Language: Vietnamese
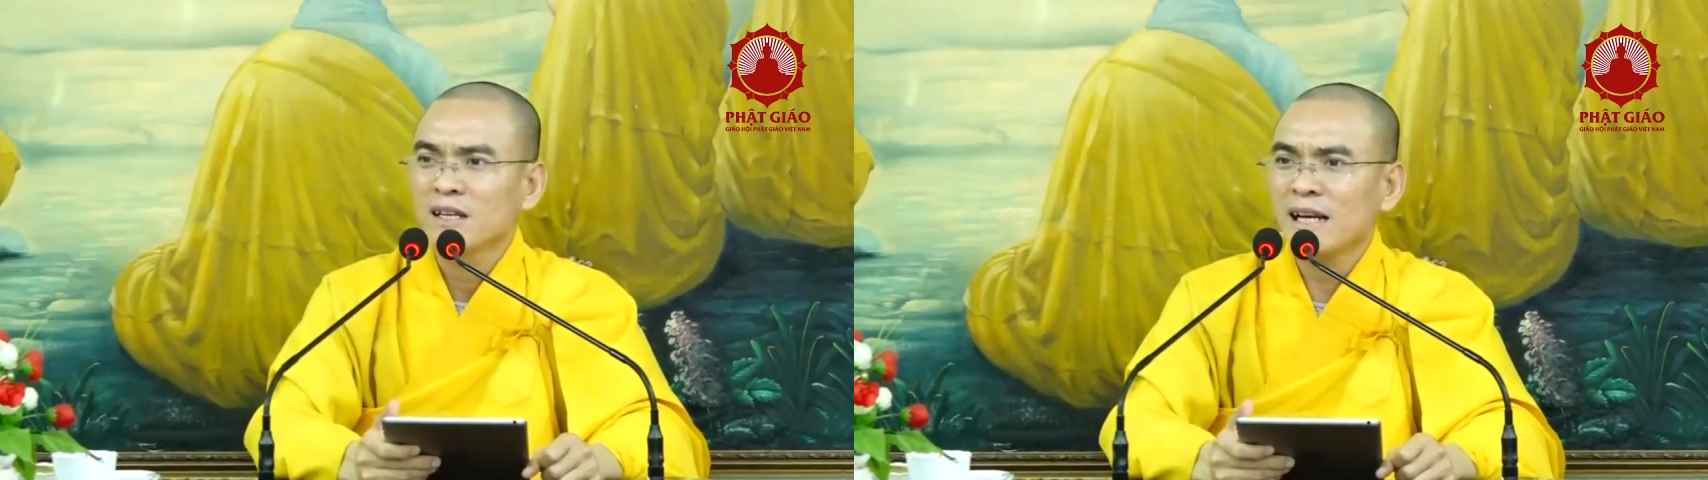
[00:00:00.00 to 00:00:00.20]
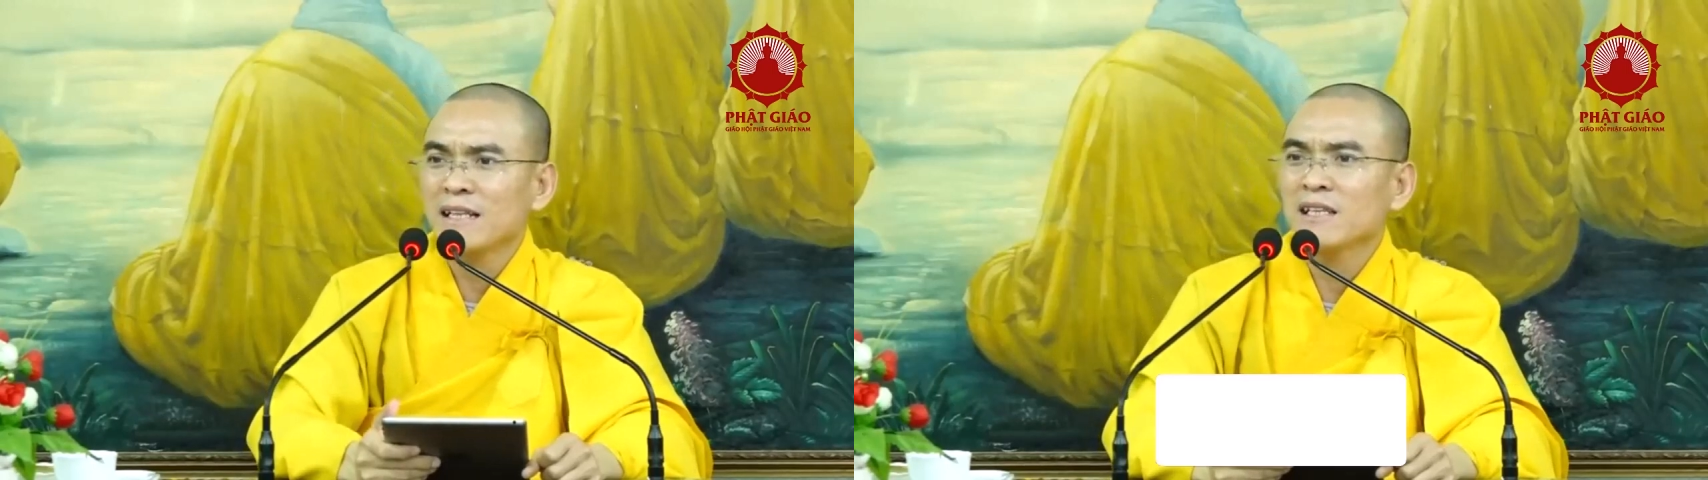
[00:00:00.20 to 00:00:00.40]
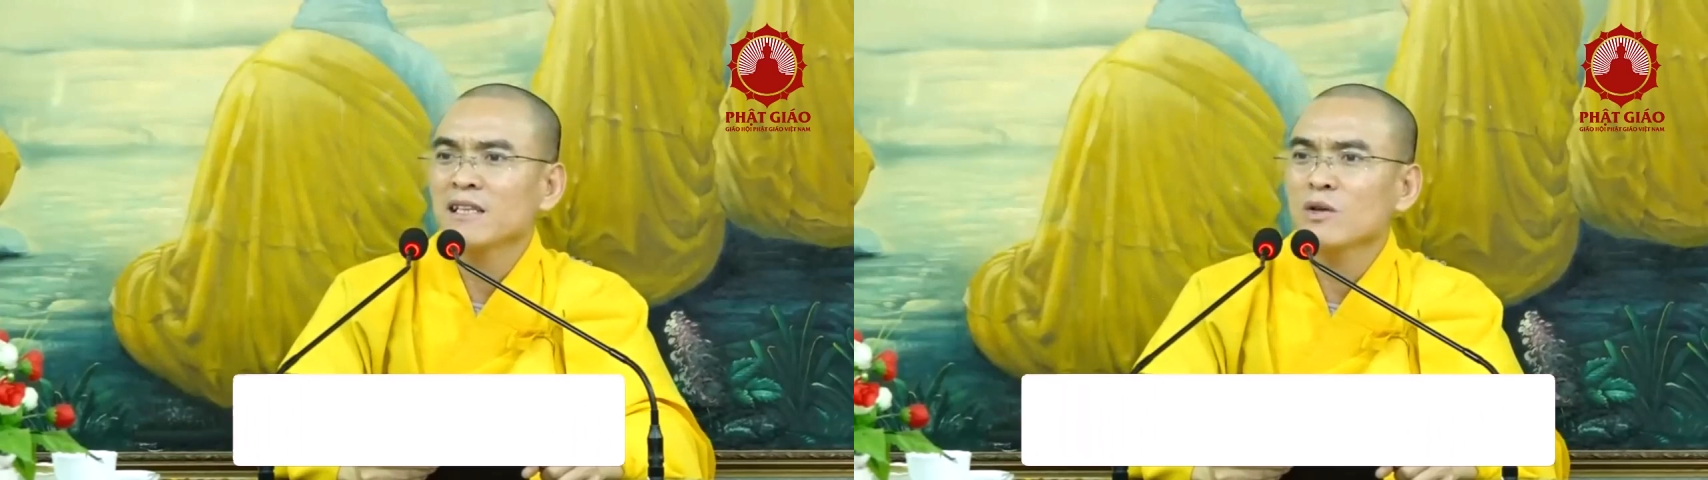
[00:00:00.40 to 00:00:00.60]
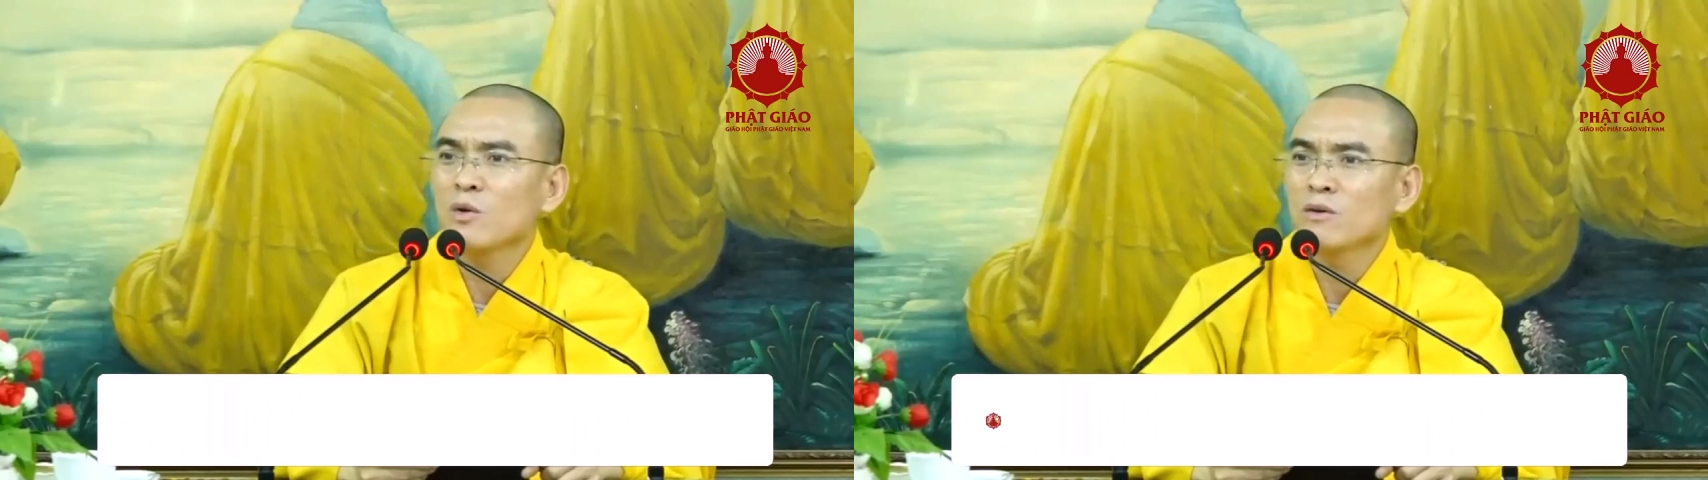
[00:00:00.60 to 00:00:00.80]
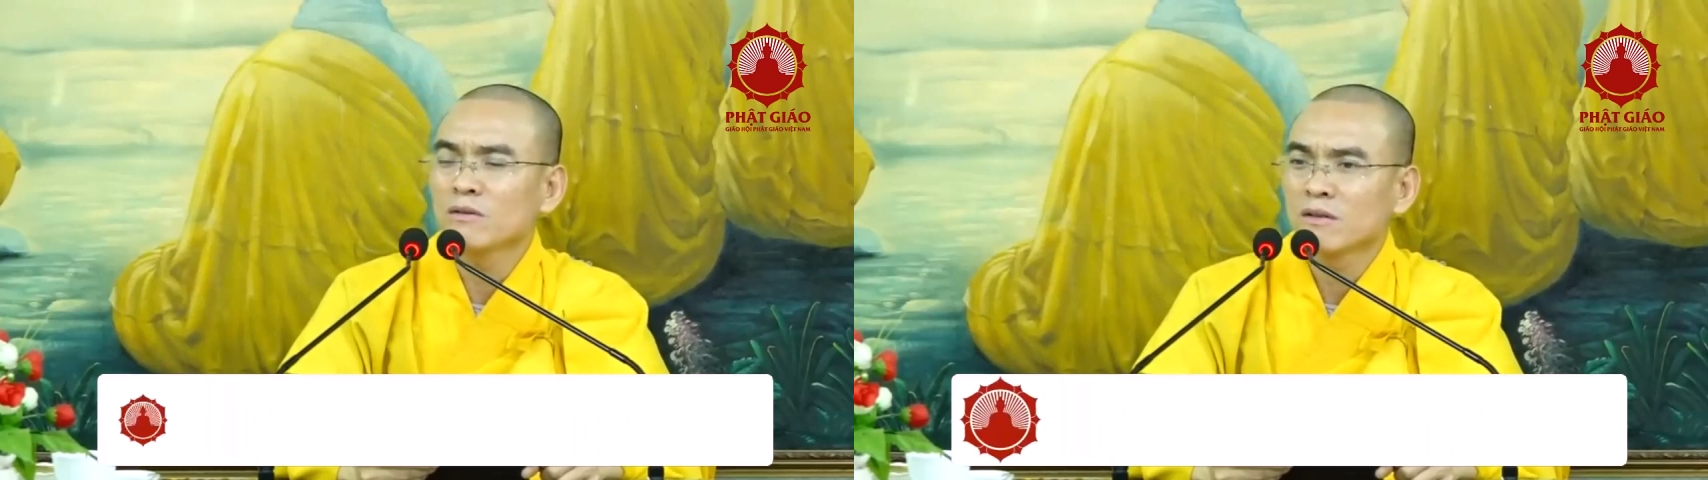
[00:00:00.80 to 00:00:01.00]
nghe tiếng
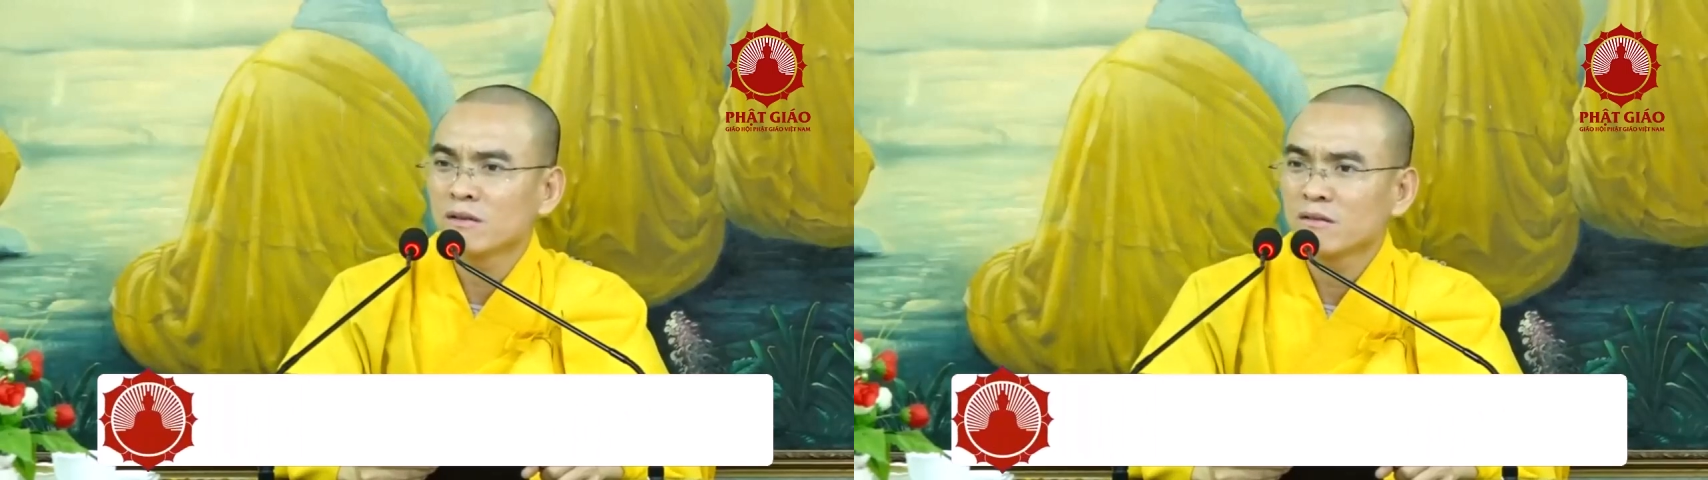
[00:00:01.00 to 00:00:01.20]
chuông